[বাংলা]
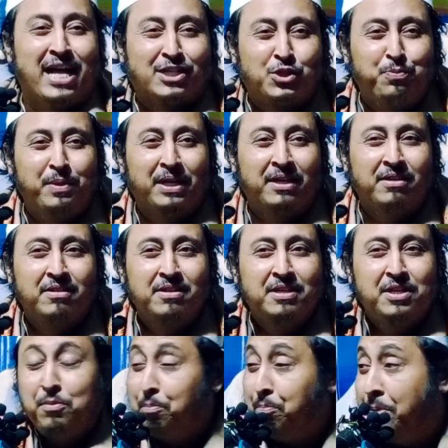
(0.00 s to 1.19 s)
আসবে
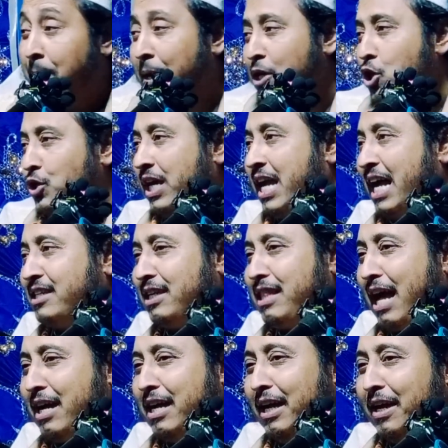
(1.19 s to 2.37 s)
বিবি যদি কাছে
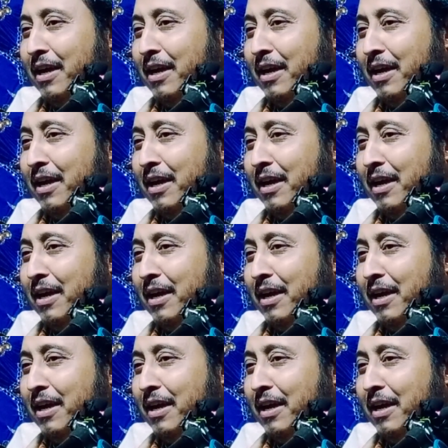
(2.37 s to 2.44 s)
থাকে